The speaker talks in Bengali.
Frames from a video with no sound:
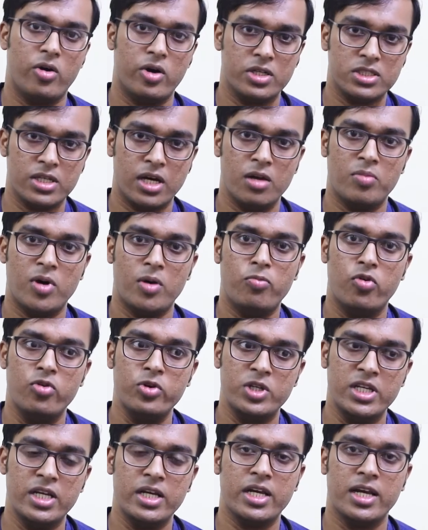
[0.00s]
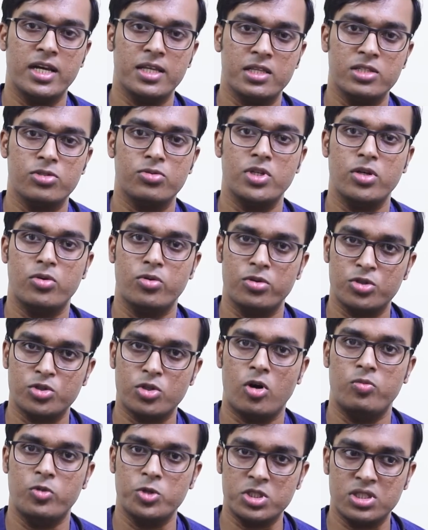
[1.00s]
পাওয়া যায় বা ফুটিয়ে খেতে যদি কোনো
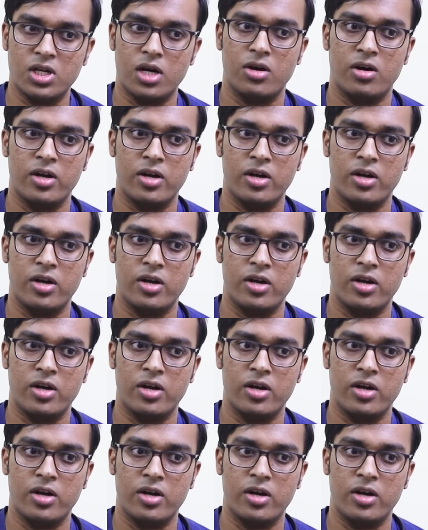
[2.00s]
সমস্যা